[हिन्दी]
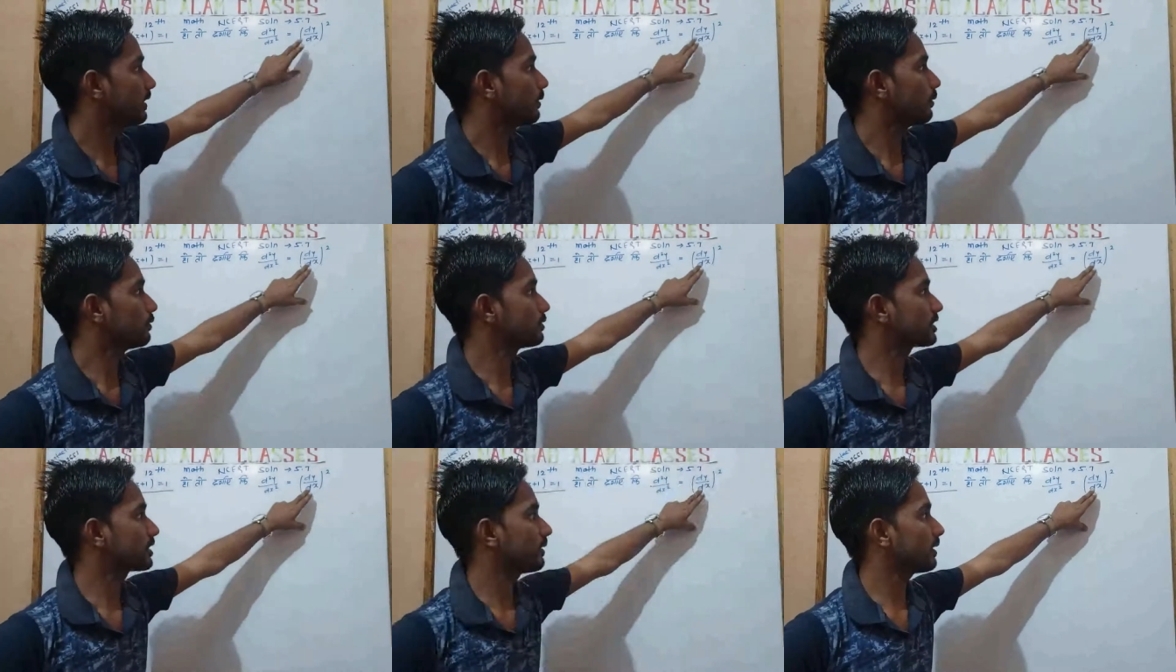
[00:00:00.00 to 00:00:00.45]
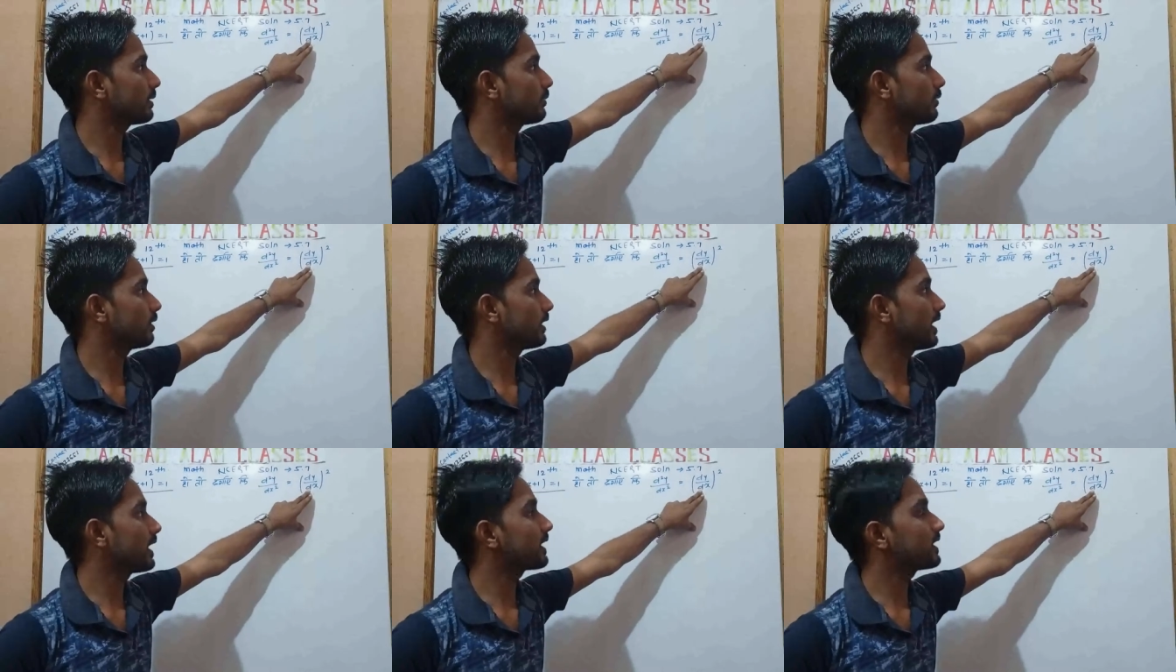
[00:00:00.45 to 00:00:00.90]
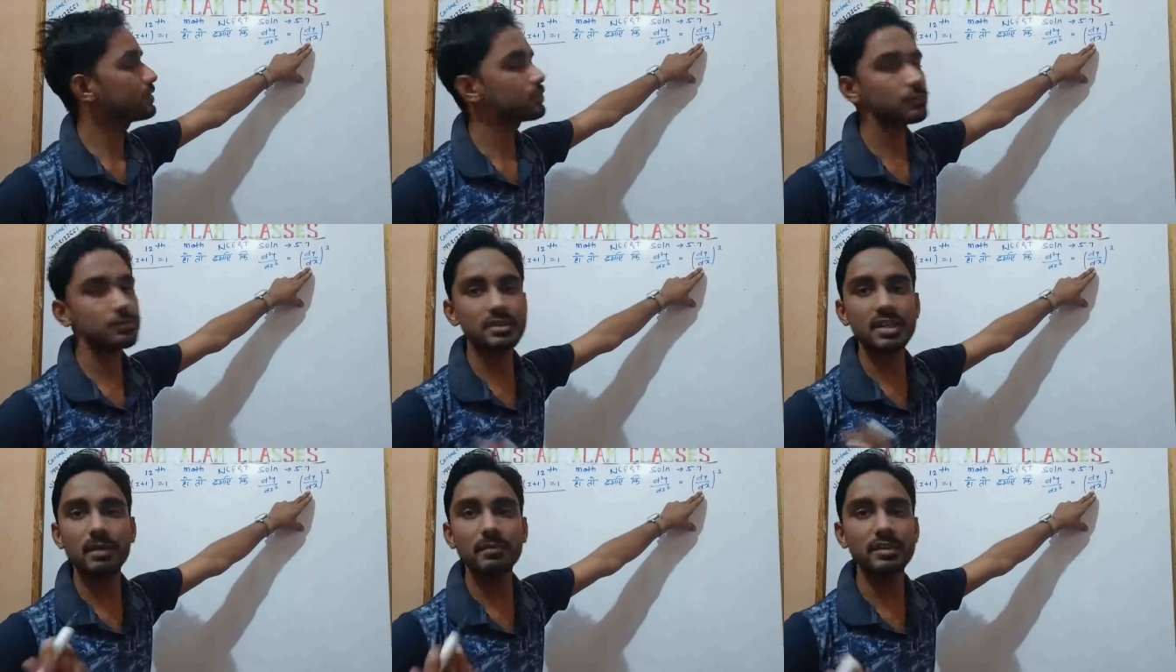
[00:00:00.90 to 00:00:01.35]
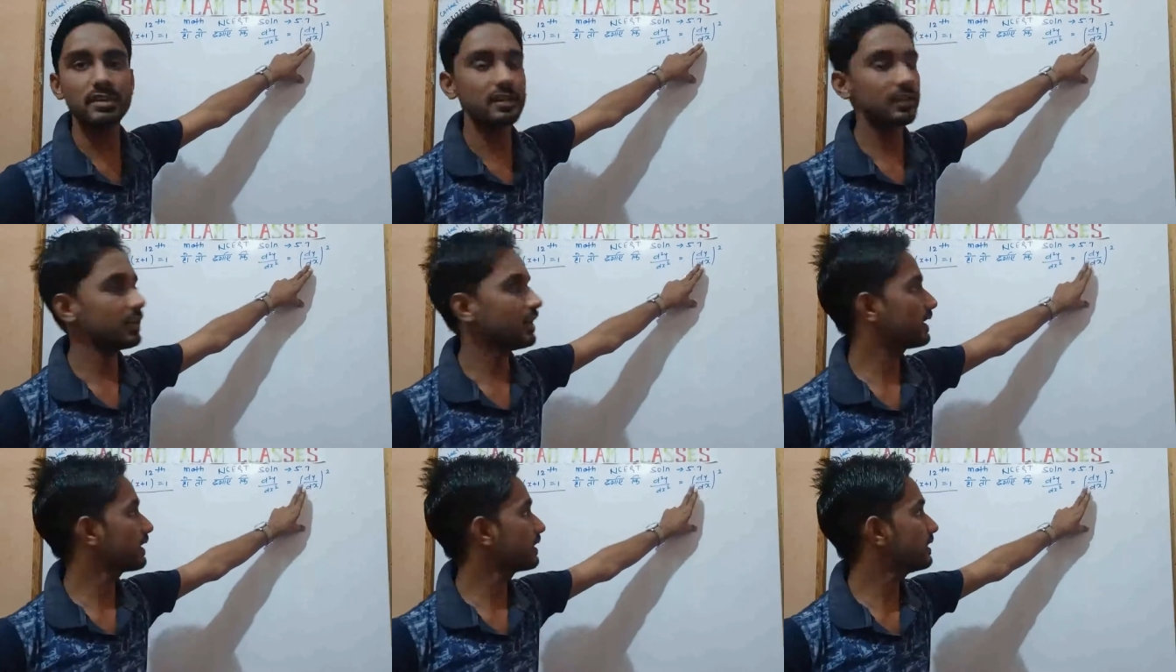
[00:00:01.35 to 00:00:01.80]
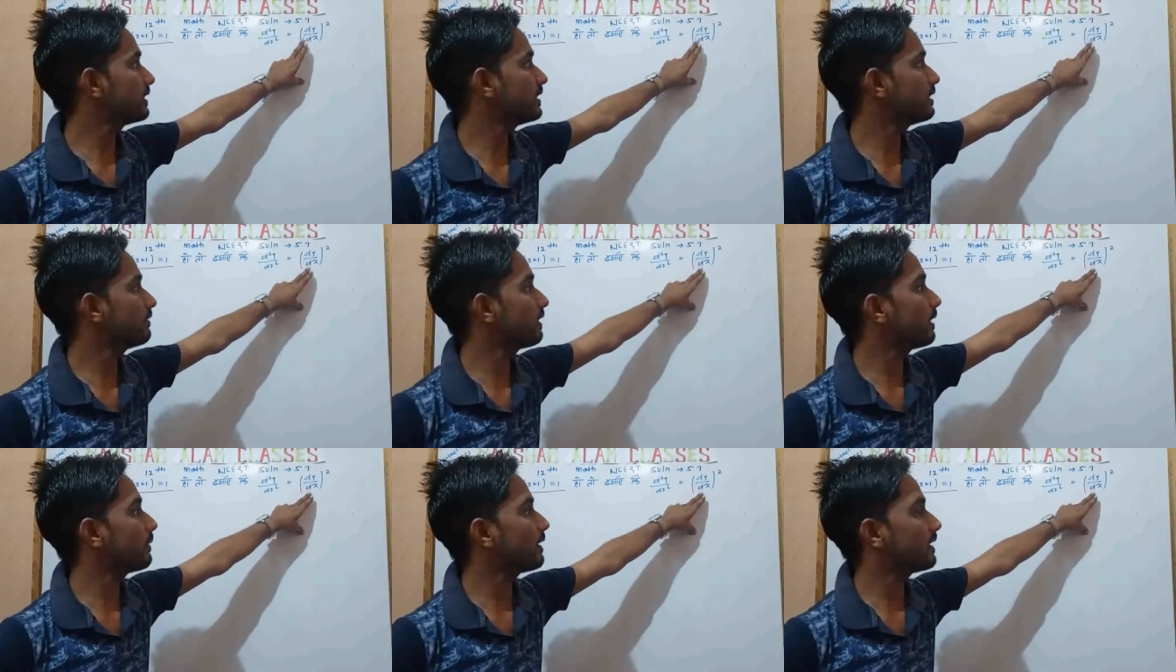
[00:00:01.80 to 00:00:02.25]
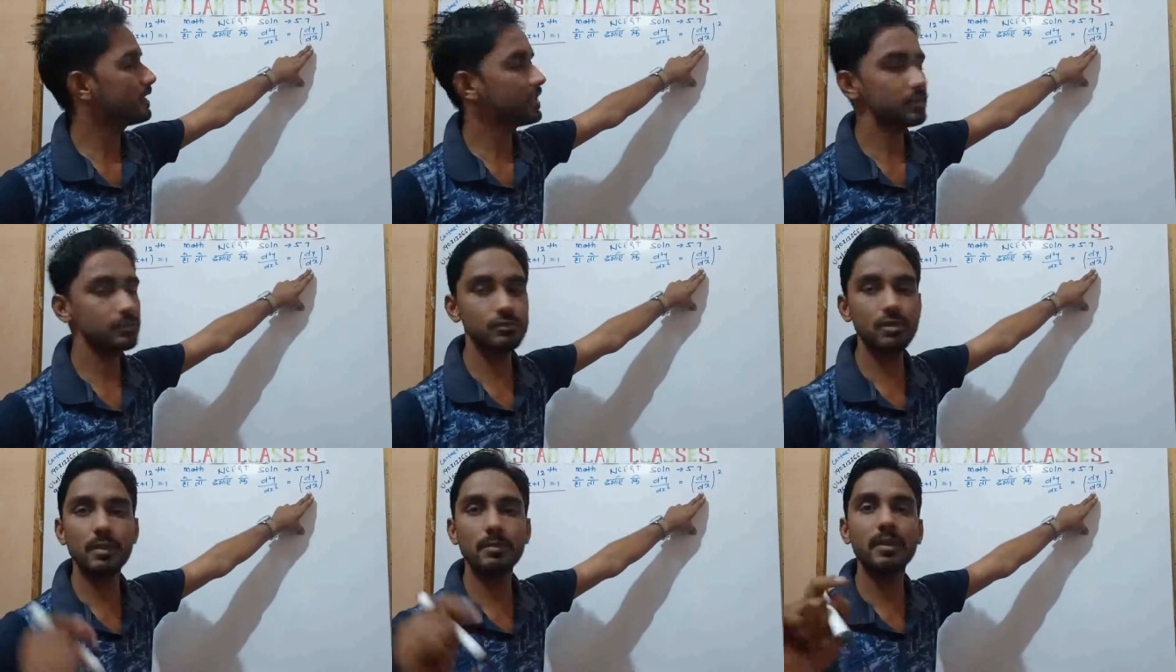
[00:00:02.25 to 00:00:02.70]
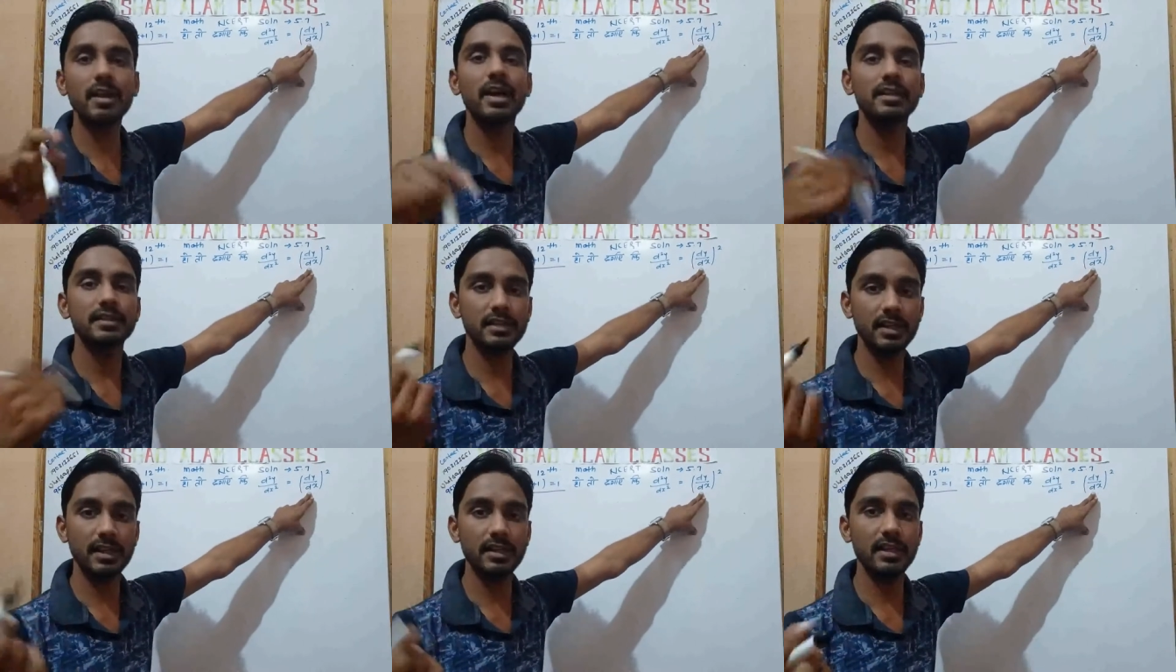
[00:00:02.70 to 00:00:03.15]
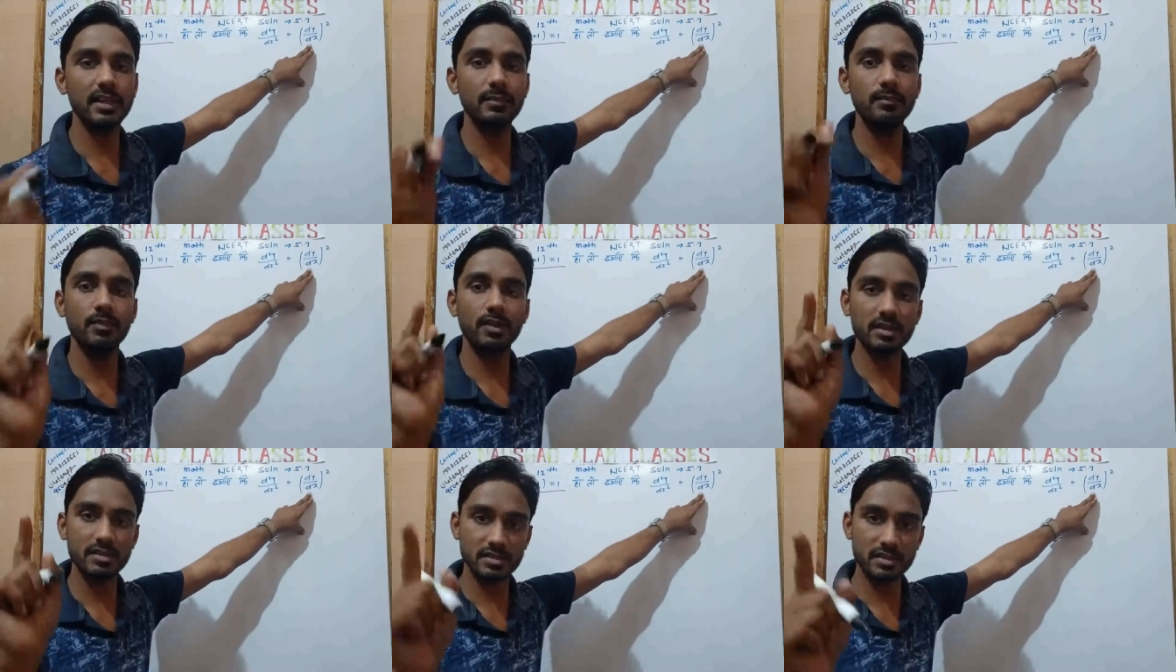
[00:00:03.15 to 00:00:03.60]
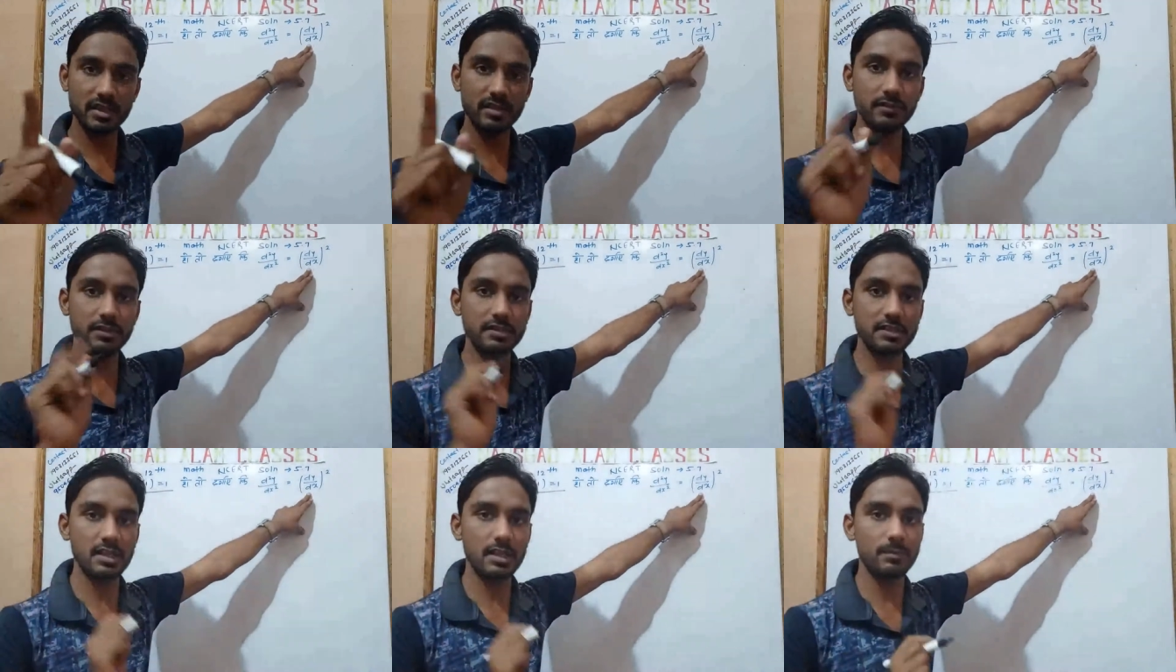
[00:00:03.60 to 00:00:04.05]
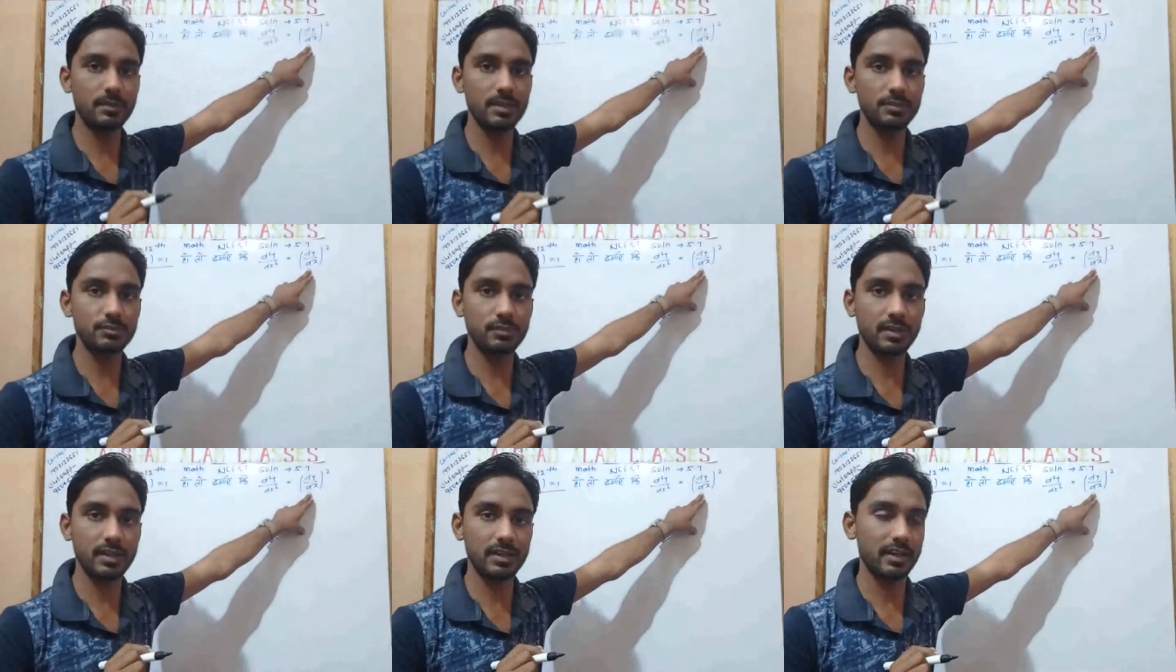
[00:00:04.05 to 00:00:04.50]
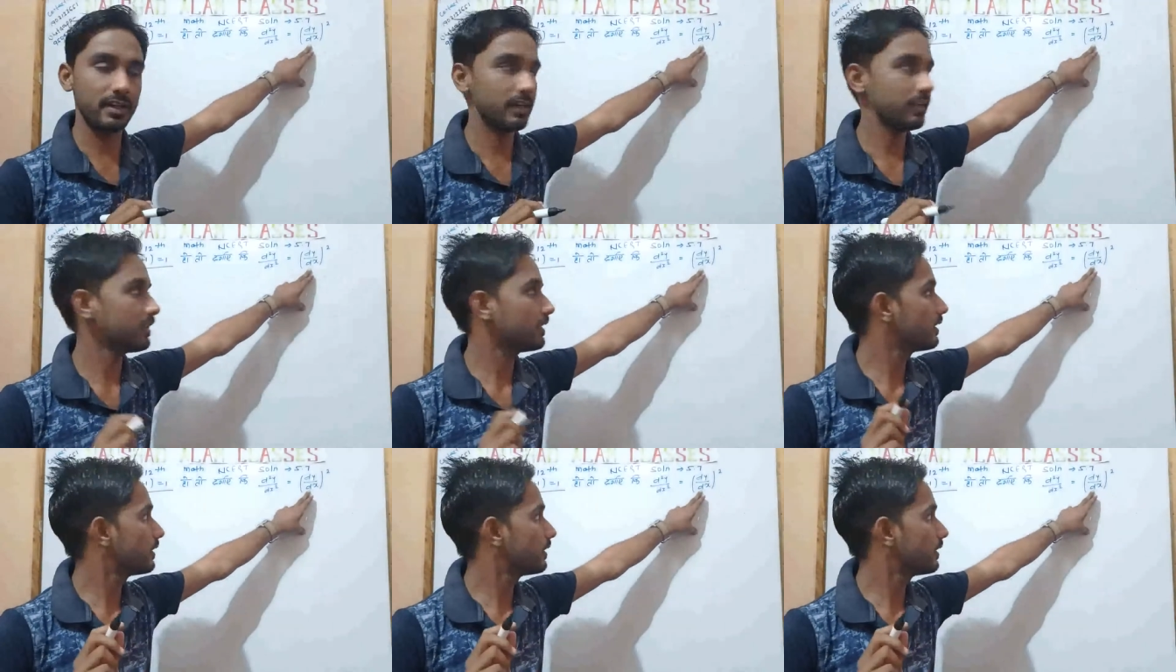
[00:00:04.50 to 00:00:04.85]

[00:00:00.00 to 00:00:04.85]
उसके बाद बोल रहा है कि इसको साबित करना है कि डी वाई बाई डी जो आपका आता है यानी फर्स्ट डेरिवेशन आपका जो आ रहा है